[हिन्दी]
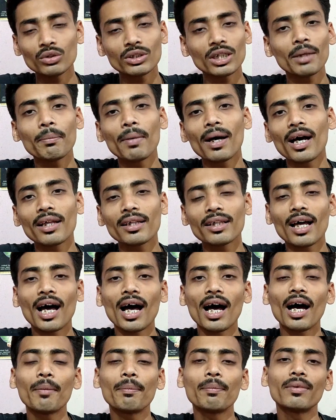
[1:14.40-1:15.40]
उसके बाद
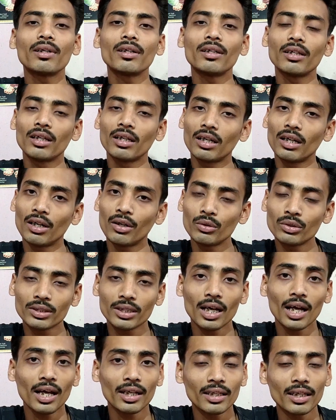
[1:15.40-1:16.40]
आप आ,
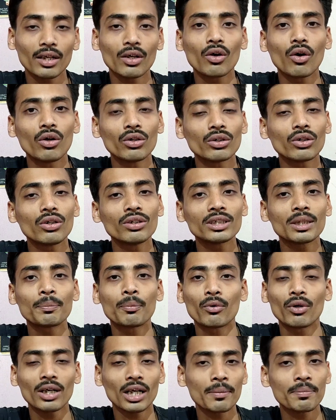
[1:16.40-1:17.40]
उसका अंदर कौन कौन सा
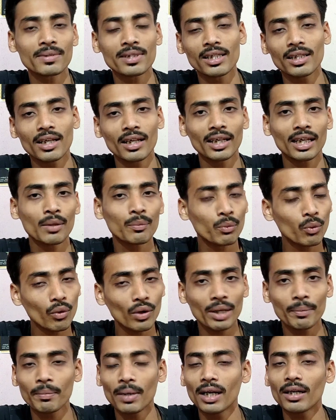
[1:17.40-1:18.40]
प्रोडक्ट आप सेल करेंगे
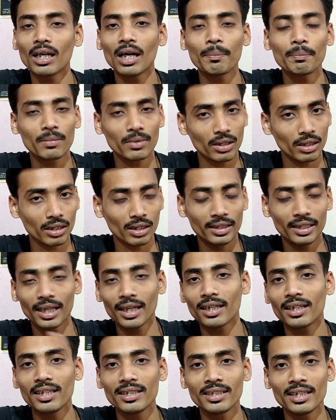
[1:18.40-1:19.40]
वो एक बार आप आ,
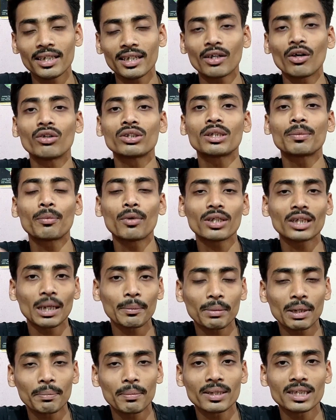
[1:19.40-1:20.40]
देख लीजिए कौन सा प्रोडक्ट
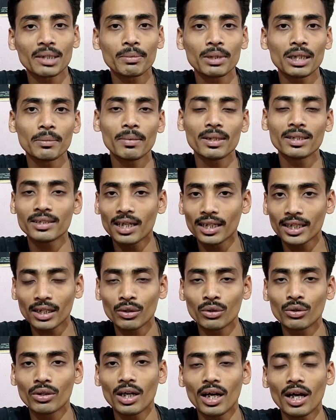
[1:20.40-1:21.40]
आपके पास अवेलेबल
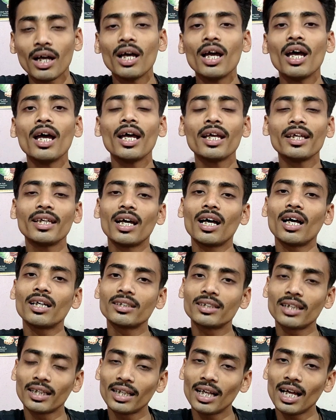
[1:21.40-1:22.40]
ज़्यादा होगा
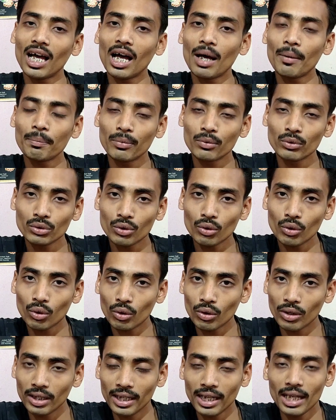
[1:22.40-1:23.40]
या ज़्यादा आप
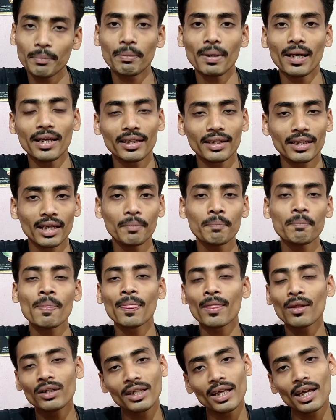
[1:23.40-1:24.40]
उसको ले पाएंगे
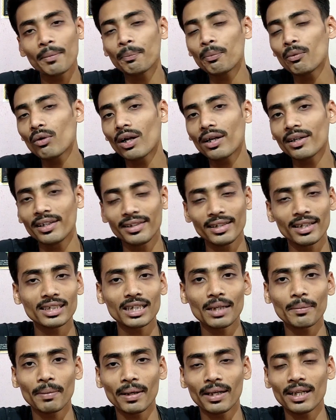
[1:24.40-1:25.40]
तो ये पूरा
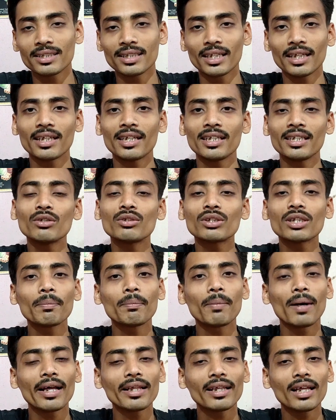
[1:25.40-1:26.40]
डिटेल्स आप पहले चेक कीजिए
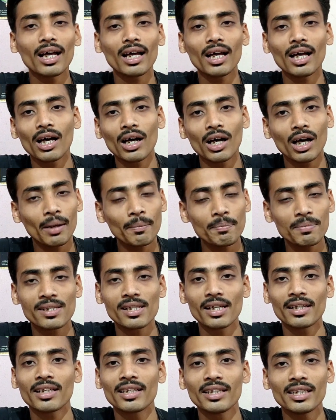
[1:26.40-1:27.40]
उसके बाद अब
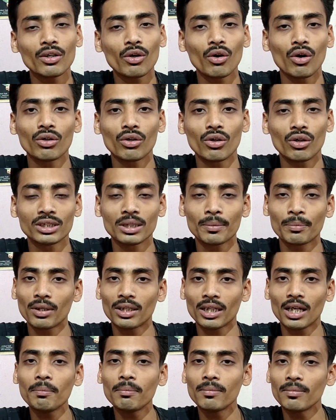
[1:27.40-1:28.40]
सिलेक्ट कीजिए कौन कौन सा
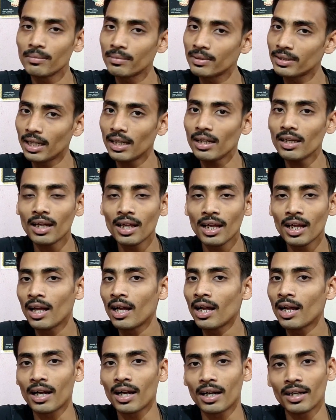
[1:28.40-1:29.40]
प्रोडक्ट सेल
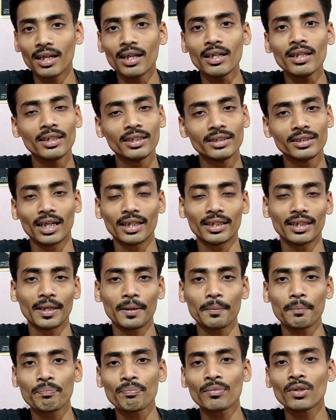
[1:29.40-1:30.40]
करना
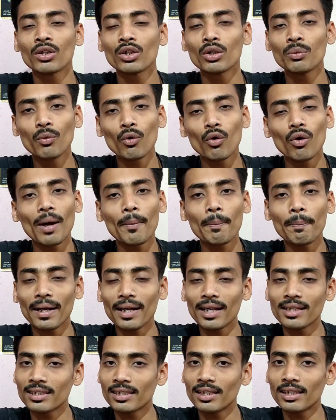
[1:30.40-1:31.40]
चाहते हैं तो वो आप
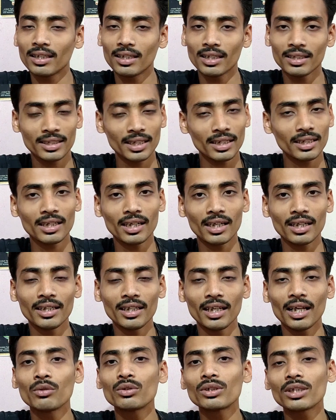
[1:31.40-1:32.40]
पहले सेट कर
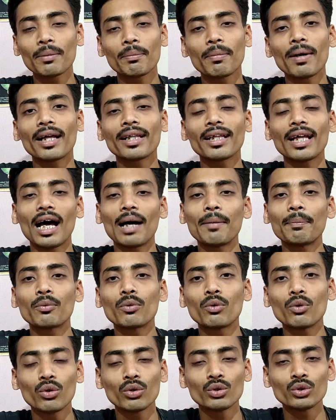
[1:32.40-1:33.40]
लिया उसके बाद
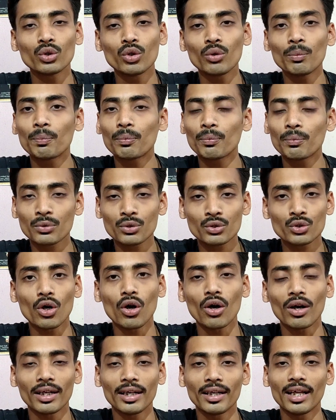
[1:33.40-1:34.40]
आपको जो
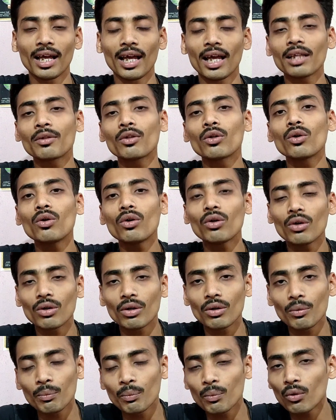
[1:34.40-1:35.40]
स्टॉक लेना है तो
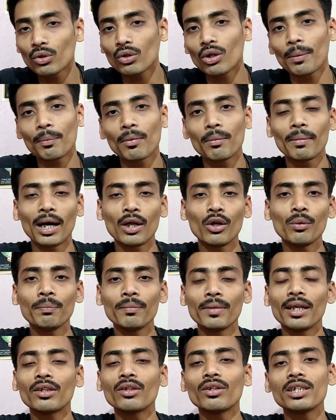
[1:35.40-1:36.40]
वो तो आपको
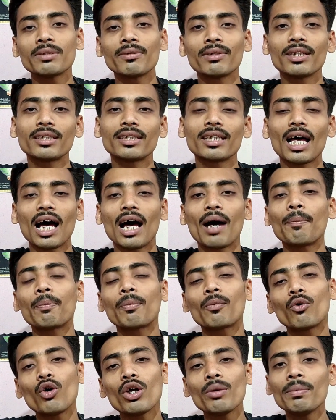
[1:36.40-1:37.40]
मालूम नहीं तो इस वजह से
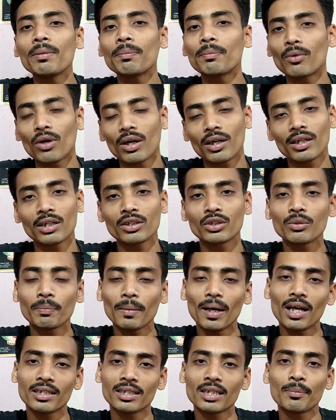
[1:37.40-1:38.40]
आप कोई भी प्रोडक्ट का जो
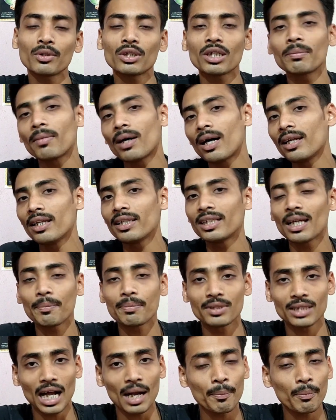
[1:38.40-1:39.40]
सपोज के मान लीजिए
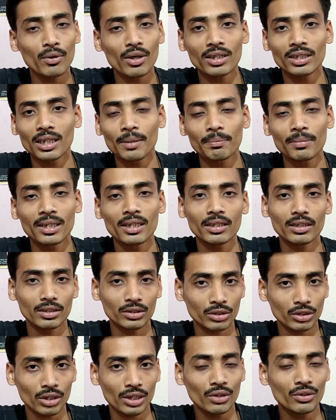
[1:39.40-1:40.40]
आप चार प्रोडक्ट आपने
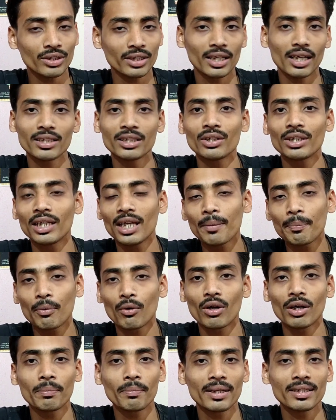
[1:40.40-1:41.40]
शॉर्ट आउट किया जो ये
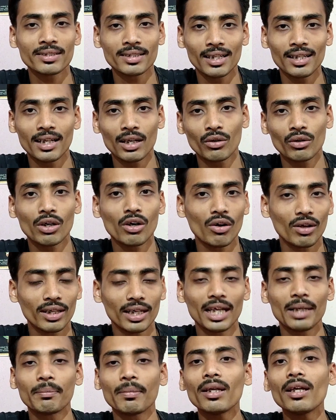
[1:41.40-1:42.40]
प्रोडक्ट मैं सेल करूंगा
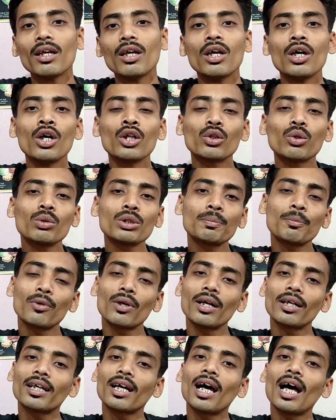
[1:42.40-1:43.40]
ऑनलाइन में तो उस
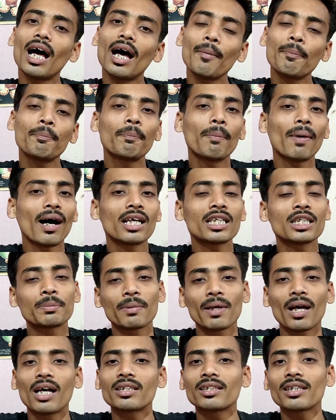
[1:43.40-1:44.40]
प्रोडक्ट का आप पाँच
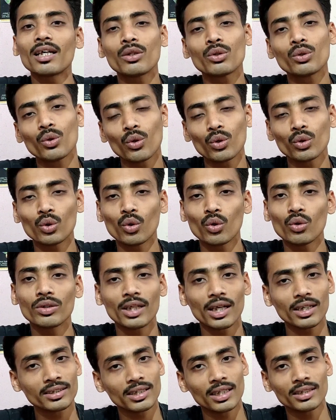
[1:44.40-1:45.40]
पाँच या दो दो
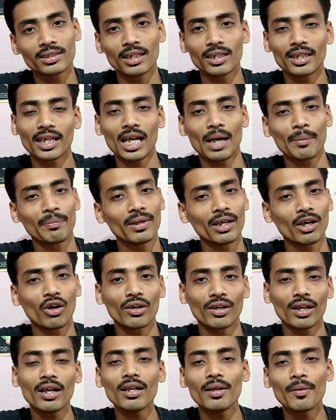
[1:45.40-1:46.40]
दस दस करके आपने
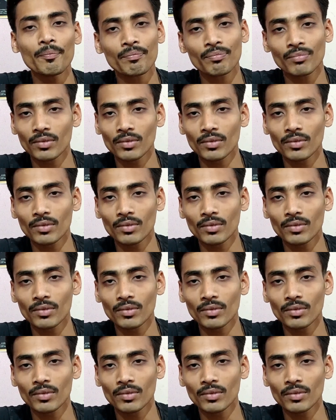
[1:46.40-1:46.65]
ऑर्डर